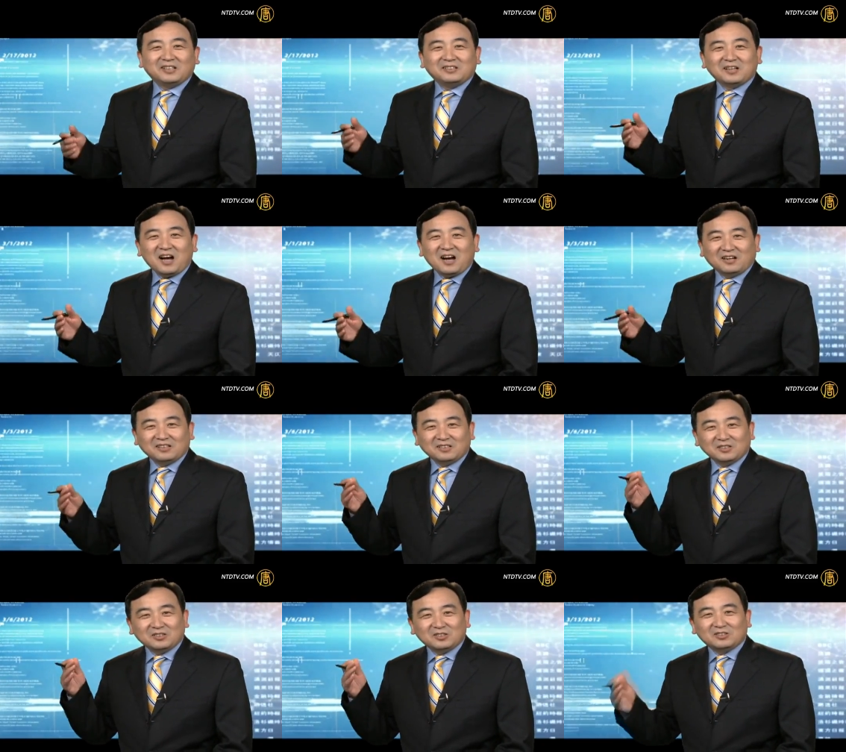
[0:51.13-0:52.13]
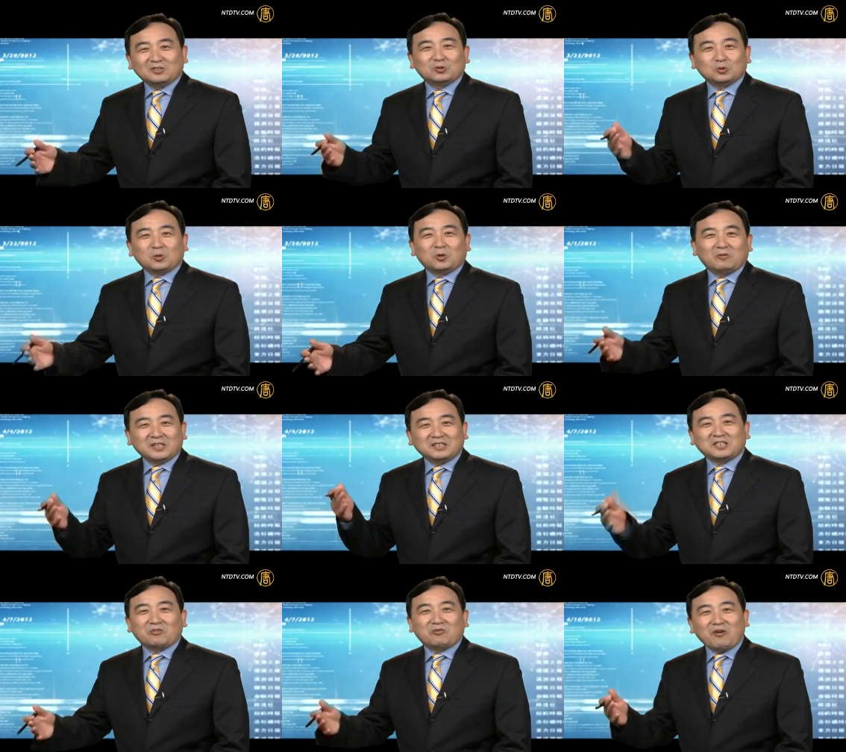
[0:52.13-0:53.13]
让作为
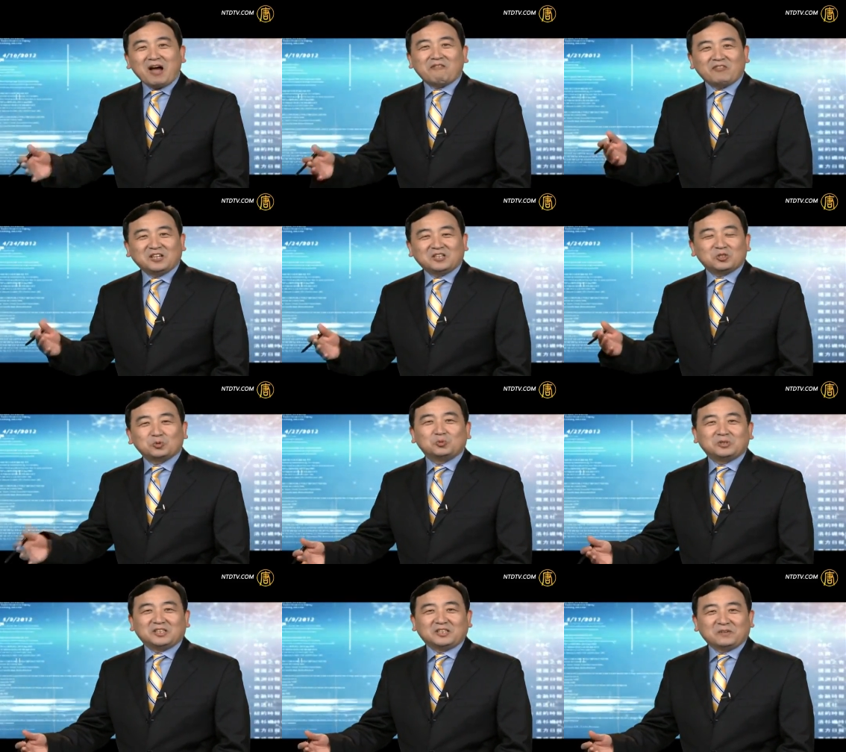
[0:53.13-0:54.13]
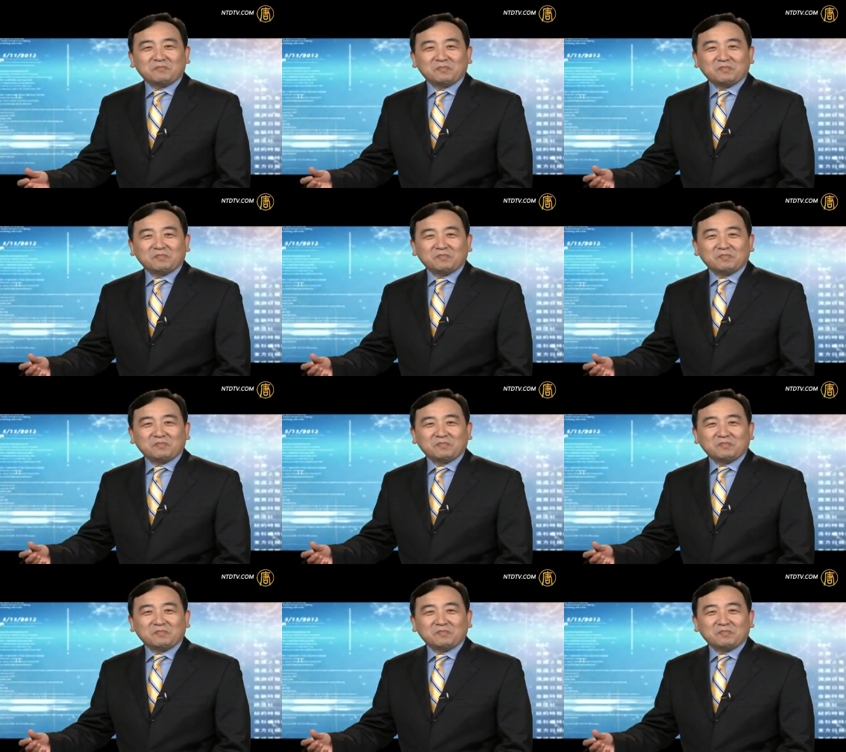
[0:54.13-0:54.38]
政法委书记的、